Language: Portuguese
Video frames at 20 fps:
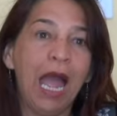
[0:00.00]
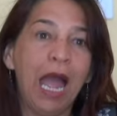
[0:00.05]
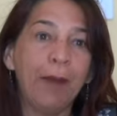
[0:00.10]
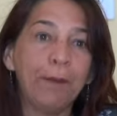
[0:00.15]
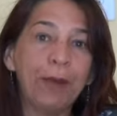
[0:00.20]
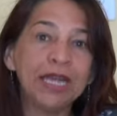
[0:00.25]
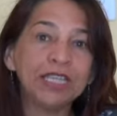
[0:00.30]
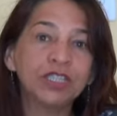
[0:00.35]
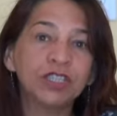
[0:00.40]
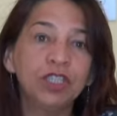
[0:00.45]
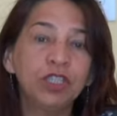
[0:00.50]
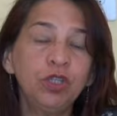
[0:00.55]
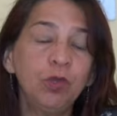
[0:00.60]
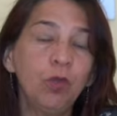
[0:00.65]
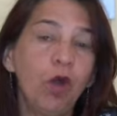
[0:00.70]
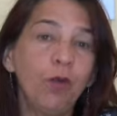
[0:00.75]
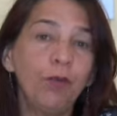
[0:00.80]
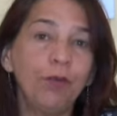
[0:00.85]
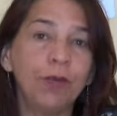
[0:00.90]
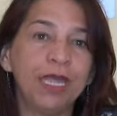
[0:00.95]
A partir do
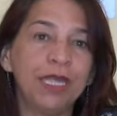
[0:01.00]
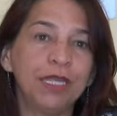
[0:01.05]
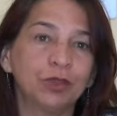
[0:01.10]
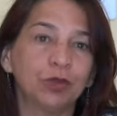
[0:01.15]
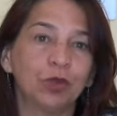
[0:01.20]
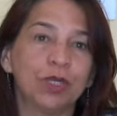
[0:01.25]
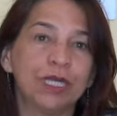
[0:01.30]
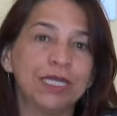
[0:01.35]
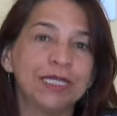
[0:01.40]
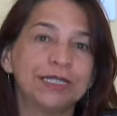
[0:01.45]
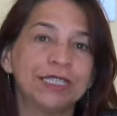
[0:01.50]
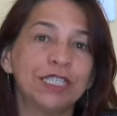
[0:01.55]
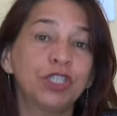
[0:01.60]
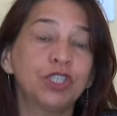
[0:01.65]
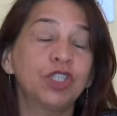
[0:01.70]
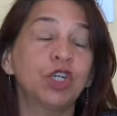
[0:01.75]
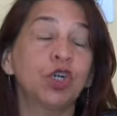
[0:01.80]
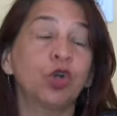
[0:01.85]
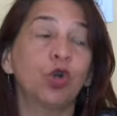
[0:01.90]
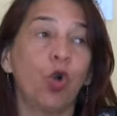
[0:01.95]
momento que
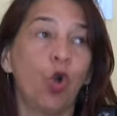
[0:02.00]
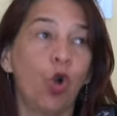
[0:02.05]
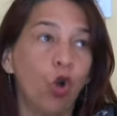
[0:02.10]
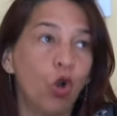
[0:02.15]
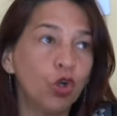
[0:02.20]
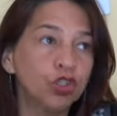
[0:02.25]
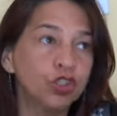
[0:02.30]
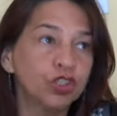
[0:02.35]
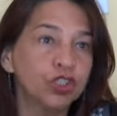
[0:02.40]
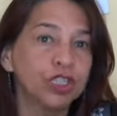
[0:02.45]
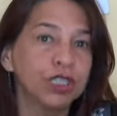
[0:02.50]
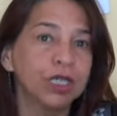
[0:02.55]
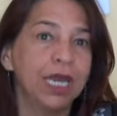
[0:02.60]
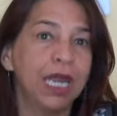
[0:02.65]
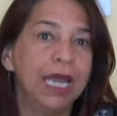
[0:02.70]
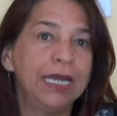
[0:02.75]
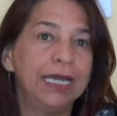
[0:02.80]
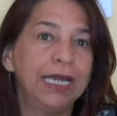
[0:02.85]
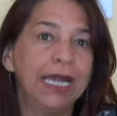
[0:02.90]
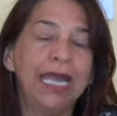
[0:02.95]
existe corte
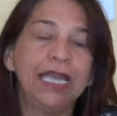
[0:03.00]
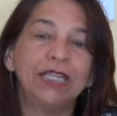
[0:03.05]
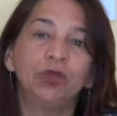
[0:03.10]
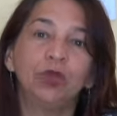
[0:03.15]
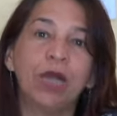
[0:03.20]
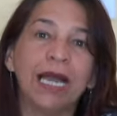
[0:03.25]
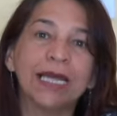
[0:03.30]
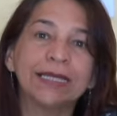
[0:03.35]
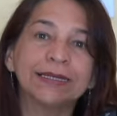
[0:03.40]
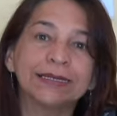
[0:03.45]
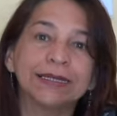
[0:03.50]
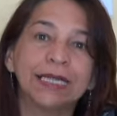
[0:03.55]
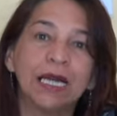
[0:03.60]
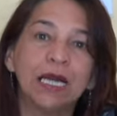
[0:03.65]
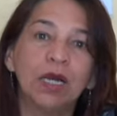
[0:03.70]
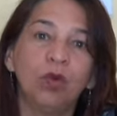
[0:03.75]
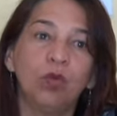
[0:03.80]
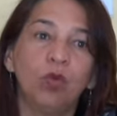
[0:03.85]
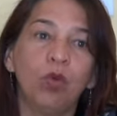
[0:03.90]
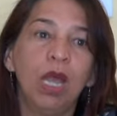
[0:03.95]
na
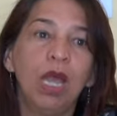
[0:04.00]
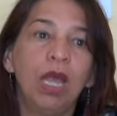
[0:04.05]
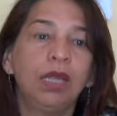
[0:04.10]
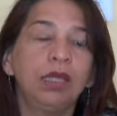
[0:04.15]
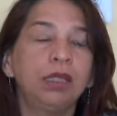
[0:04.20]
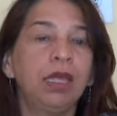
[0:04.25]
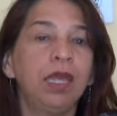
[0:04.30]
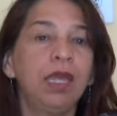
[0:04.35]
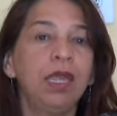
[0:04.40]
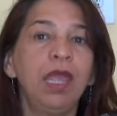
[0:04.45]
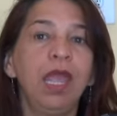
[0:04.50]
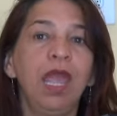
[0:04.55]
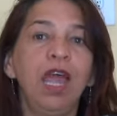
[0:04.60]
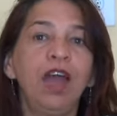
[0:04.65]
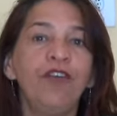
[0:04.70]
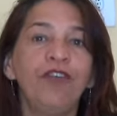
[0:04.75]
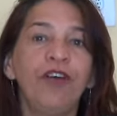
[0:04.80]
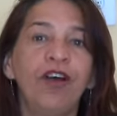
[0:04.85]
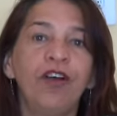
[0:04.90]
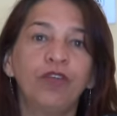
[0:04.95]
educação, quem é
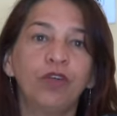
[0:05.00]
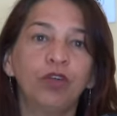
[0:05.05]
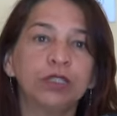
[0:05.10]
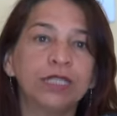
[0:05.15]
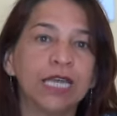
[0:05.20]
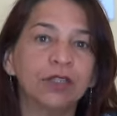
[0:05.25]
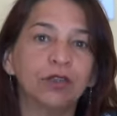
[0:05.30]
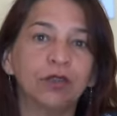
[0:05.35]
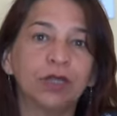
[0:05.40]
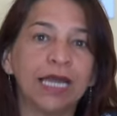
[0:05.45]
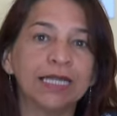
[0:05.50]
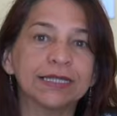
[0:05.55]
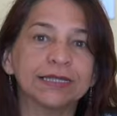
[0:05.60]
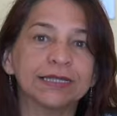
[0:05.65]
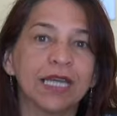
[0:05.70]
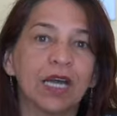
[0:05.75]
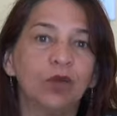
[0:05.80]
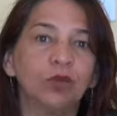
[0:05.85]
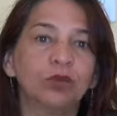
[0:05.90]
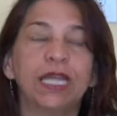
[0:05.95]
a favor da
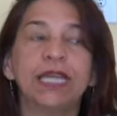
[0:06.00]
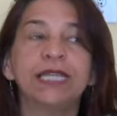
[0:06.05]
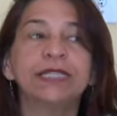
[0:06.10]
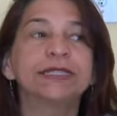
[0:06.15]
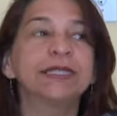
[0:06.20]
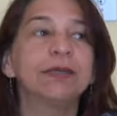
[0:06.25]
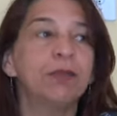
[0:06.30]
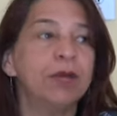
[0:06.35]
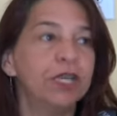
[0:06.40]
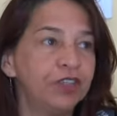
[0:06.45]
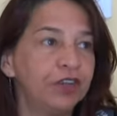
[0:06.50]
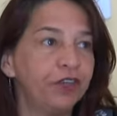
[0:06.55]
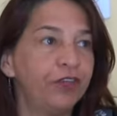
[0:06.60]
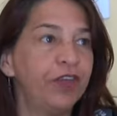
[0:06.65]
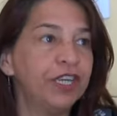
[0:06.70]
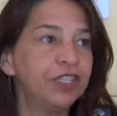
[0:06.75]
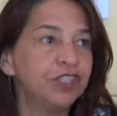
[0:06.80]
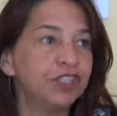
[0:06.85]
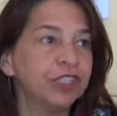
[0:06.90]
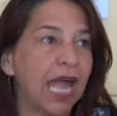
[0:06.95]
educação tem que se
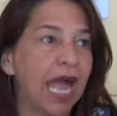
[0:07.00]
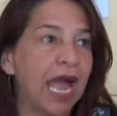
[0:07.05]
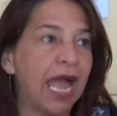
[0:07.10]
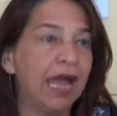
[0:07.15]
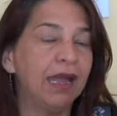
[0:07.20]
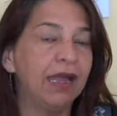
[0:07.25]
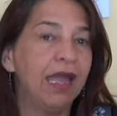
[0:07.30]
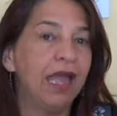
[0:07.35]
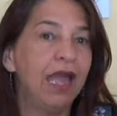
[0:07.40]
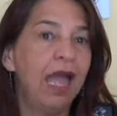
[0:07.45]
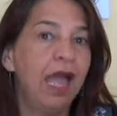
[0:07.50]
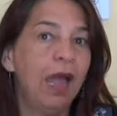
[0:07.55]
manifestar.